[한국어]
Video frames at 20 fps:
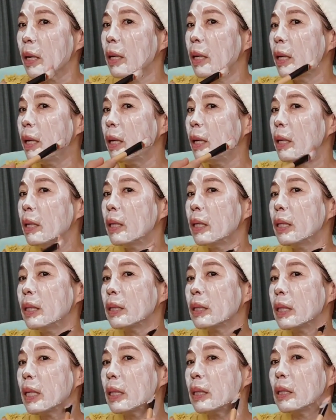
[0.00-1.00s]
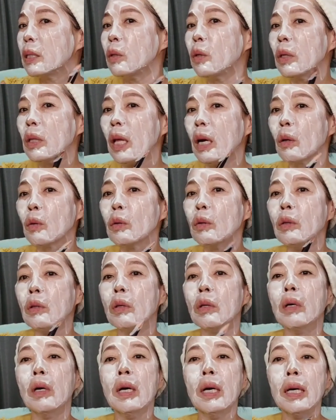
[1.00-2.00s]
굉장히
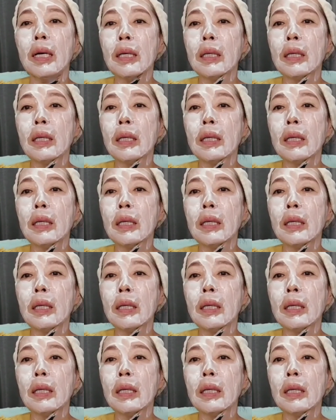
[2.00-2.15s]
시원하고,